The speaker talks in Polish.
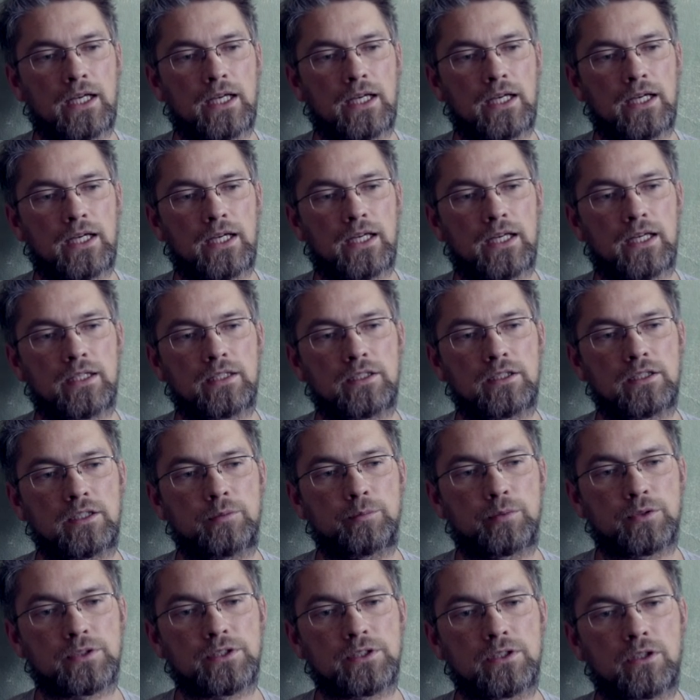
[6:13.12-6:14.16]
E, I
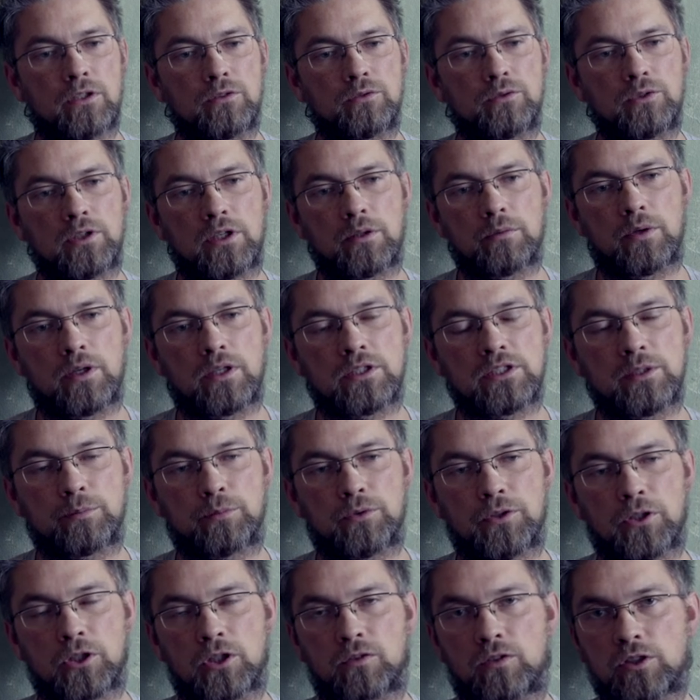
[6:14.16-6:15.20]
postanowiłem
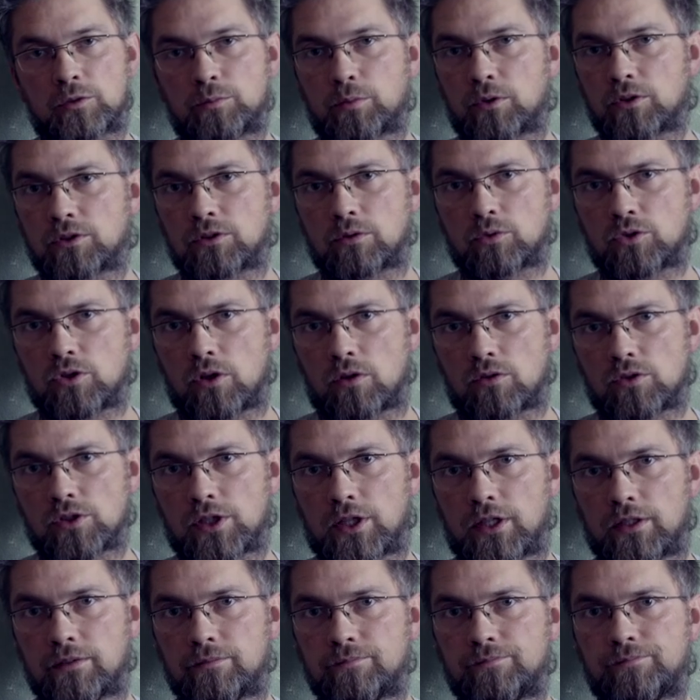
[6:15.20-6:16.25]
zaprojektować prostą
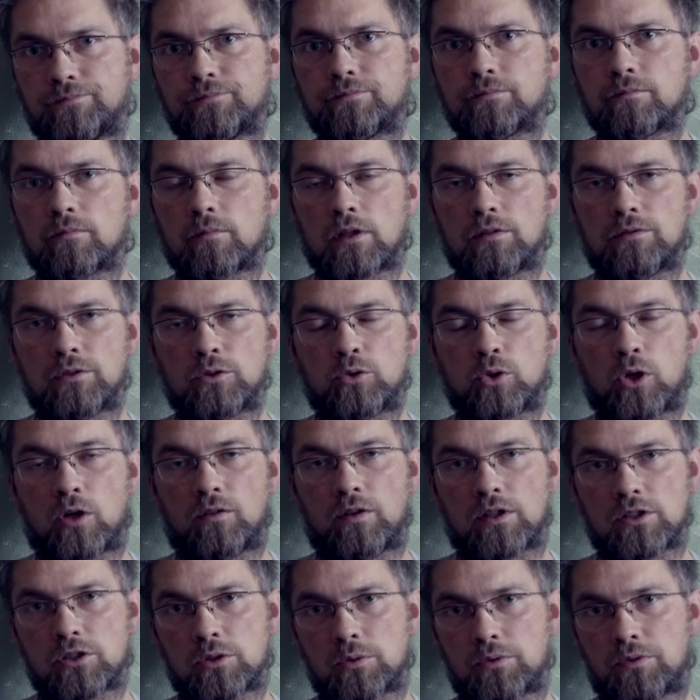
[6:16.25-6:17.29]
książkę
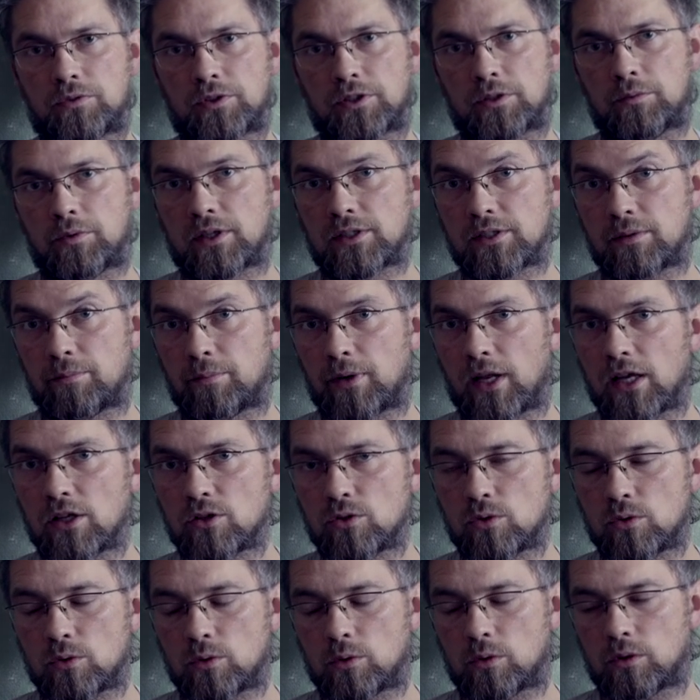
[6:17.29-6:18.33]
wydrukować sobie w jednym
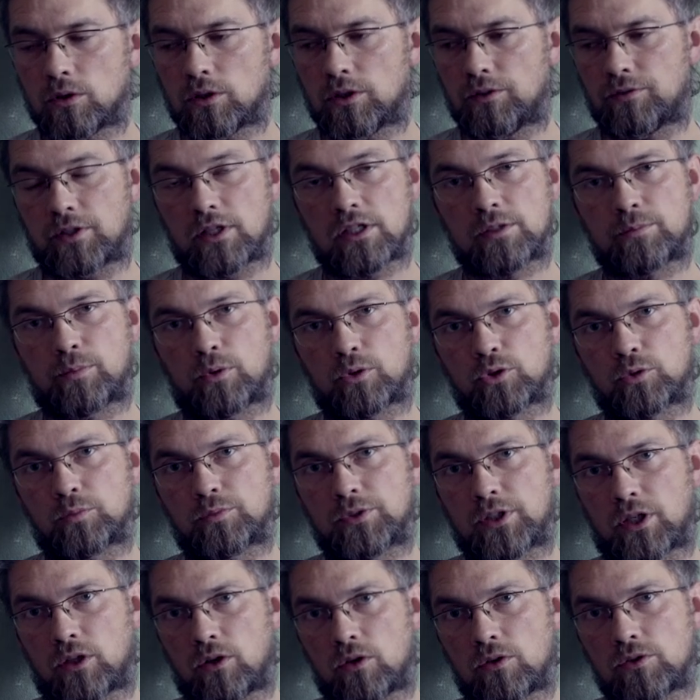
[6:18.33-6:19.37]
egzemplarzu i w ten sposób
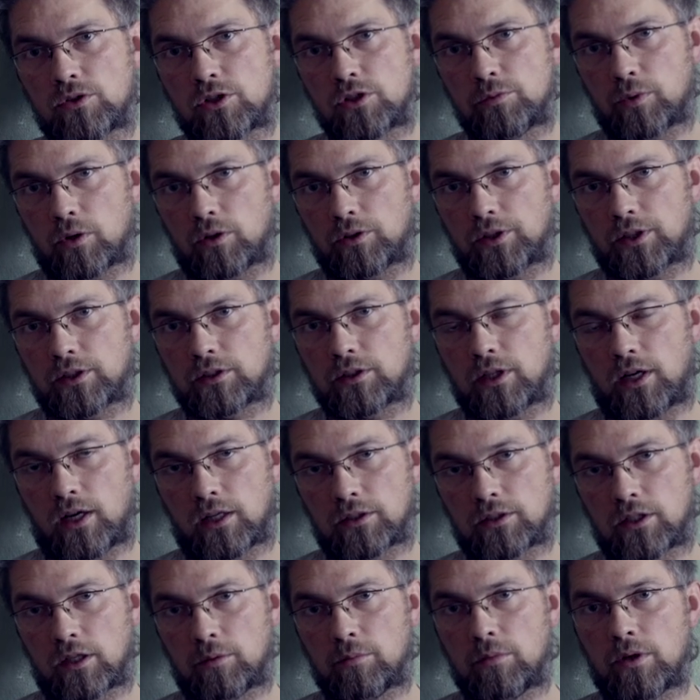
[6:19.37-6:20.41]
zakończyć projekt
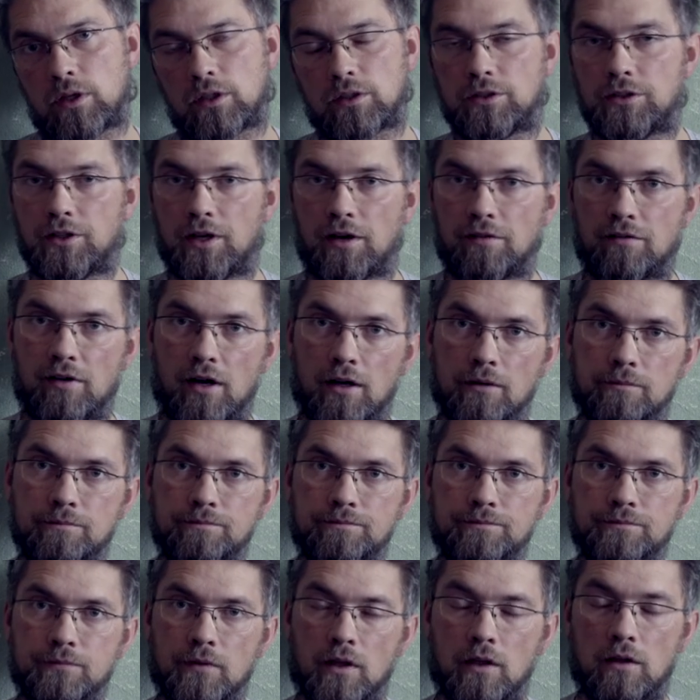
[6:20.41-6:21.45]
Adam i Ewa.
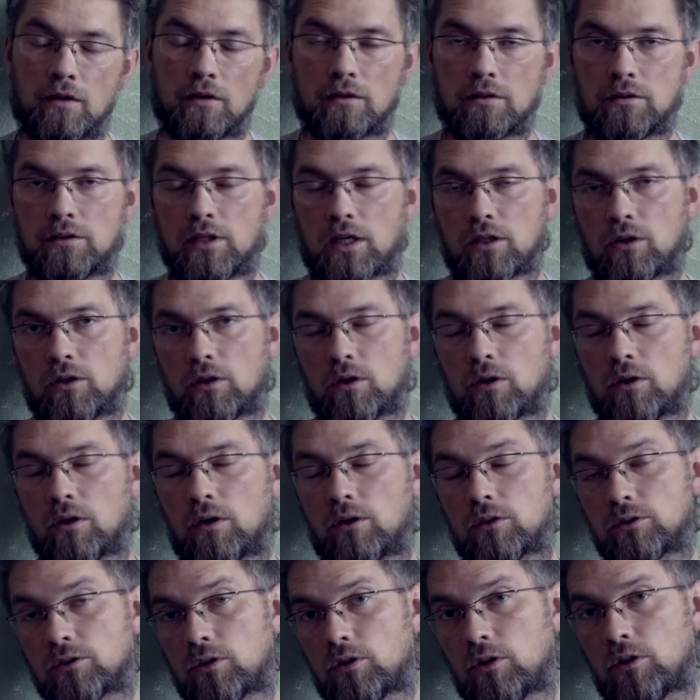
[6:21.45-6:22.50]
I tak
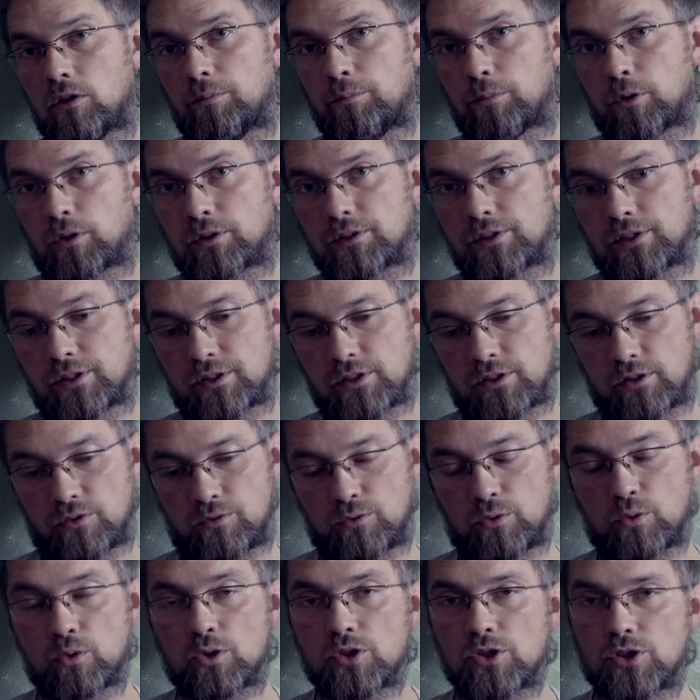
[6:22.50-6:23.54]
oto proces
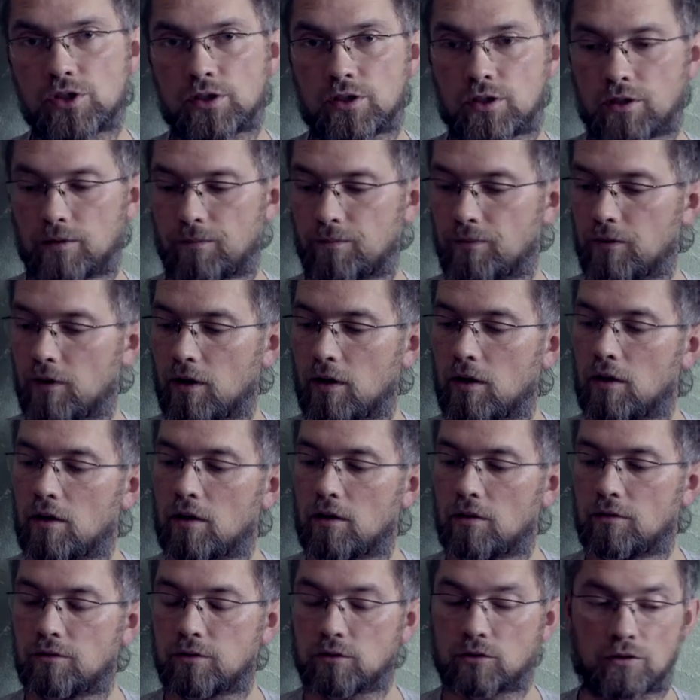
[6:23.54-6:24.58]
twórczy
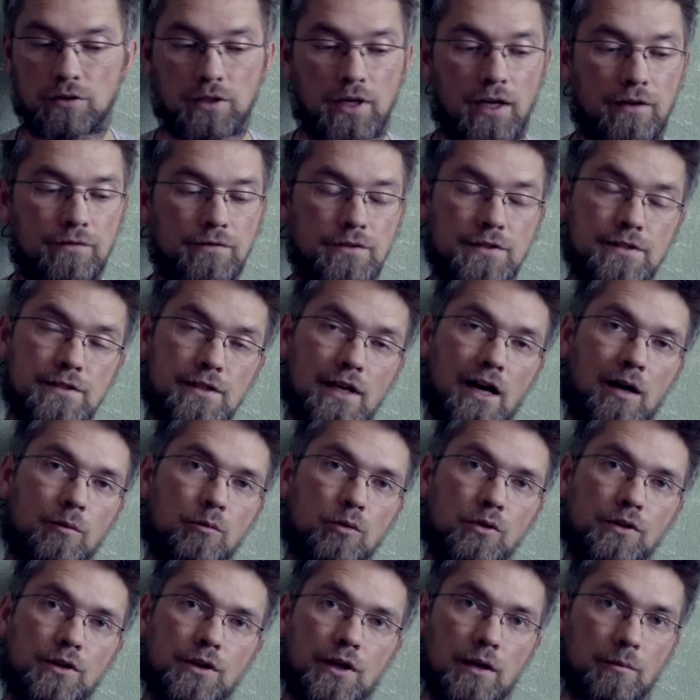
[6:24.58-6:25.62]
fotografii z
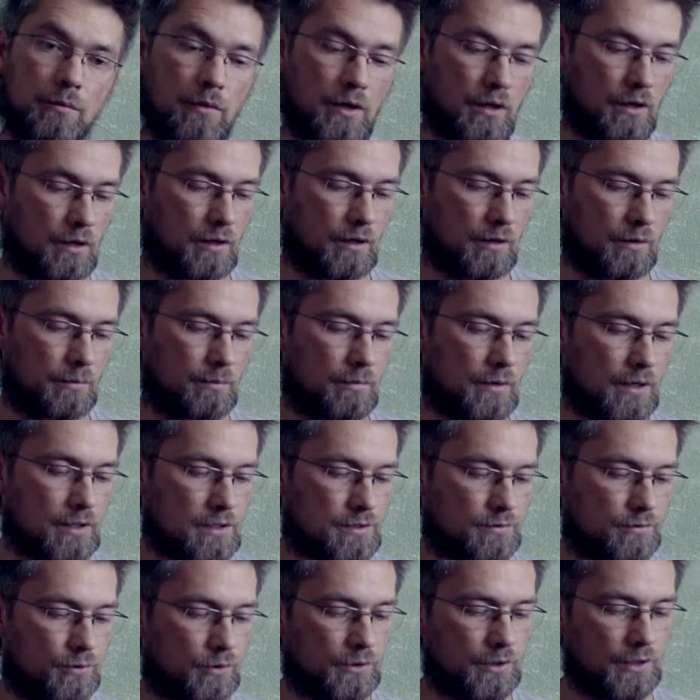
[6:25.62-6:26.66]
jabłkiem ma
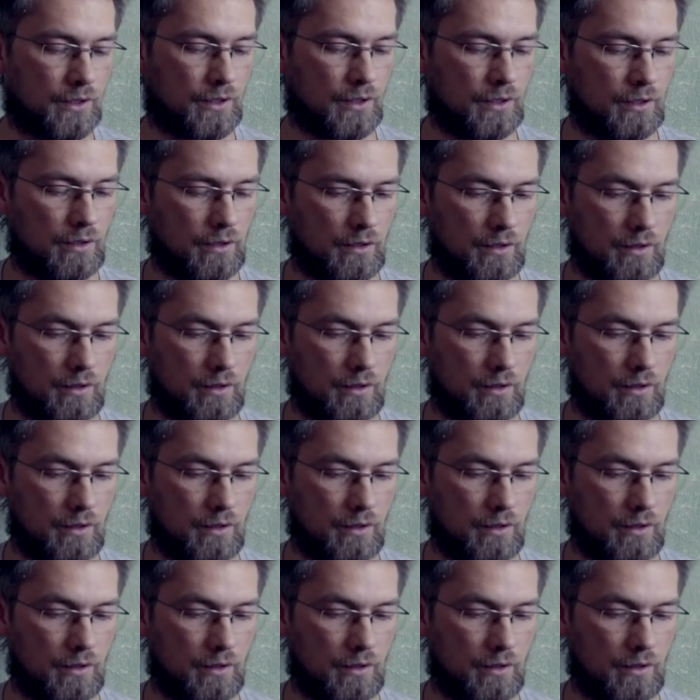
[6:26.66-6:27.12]
swoje